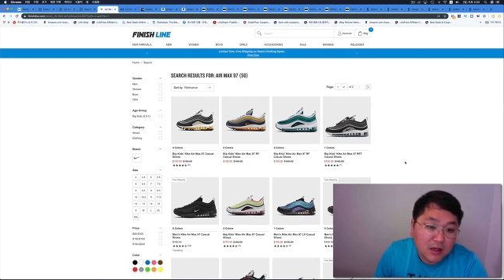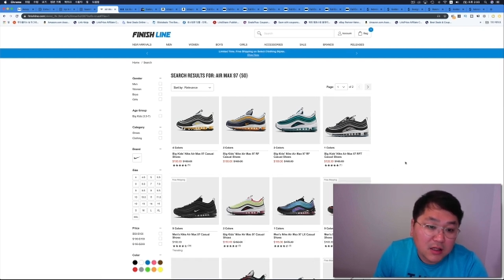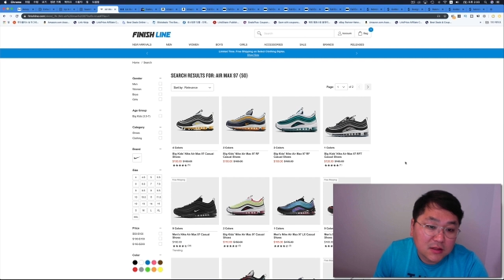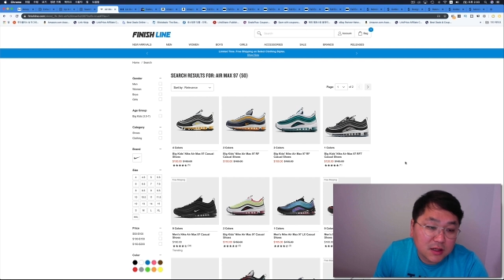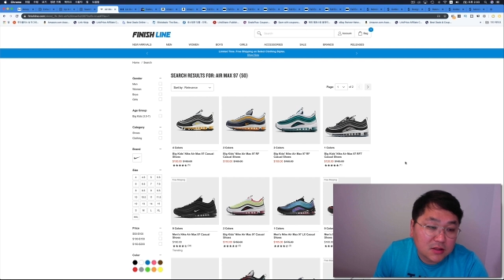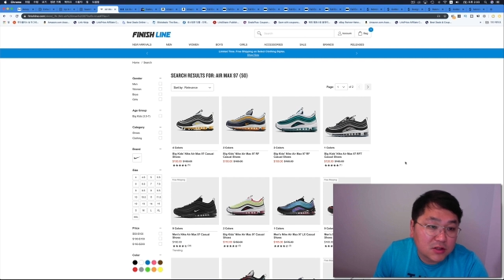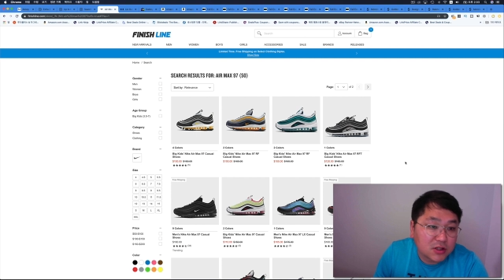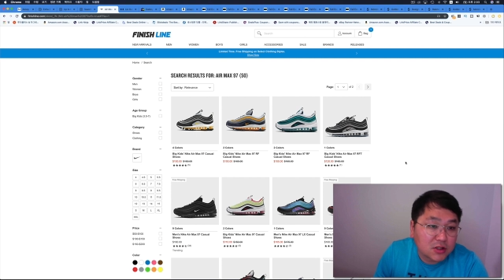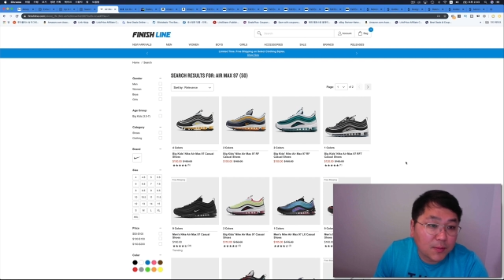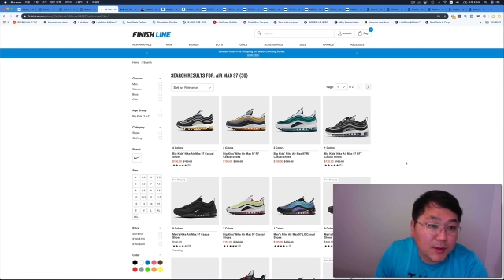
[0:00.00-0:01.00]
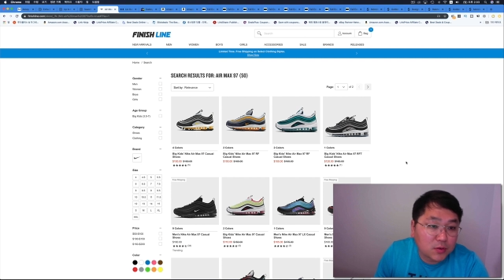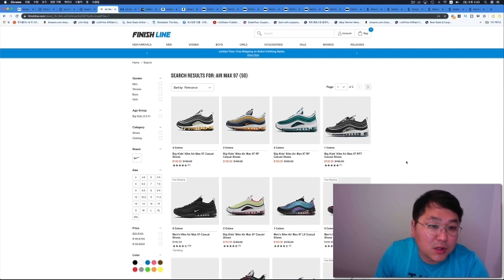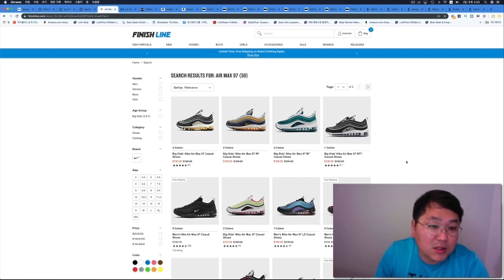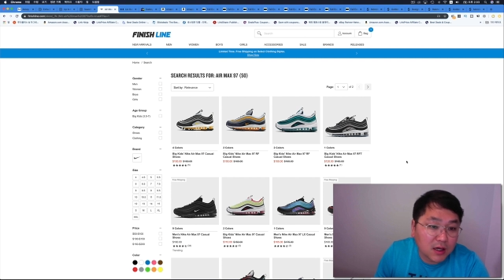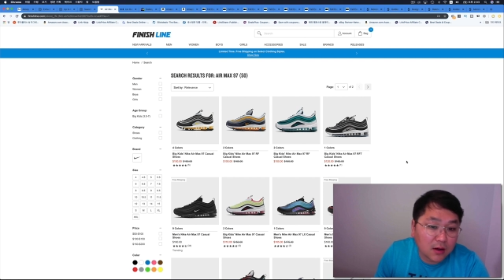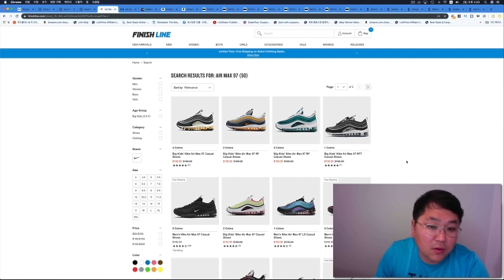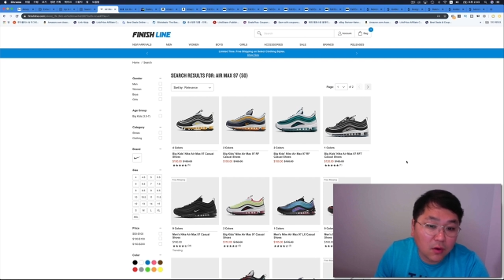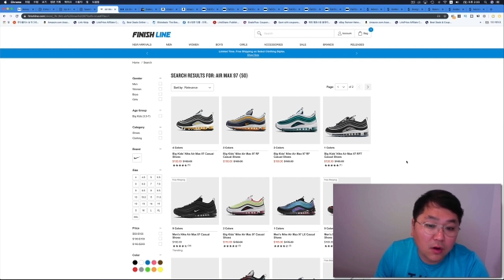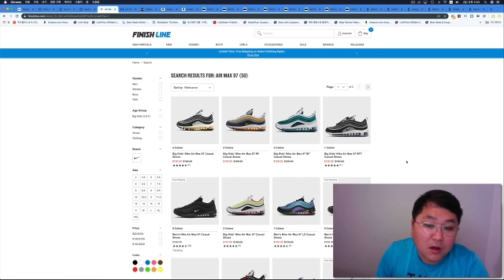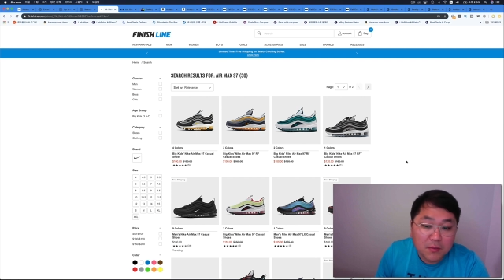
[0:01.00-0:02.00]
이 사이트 직접 배송되지 않고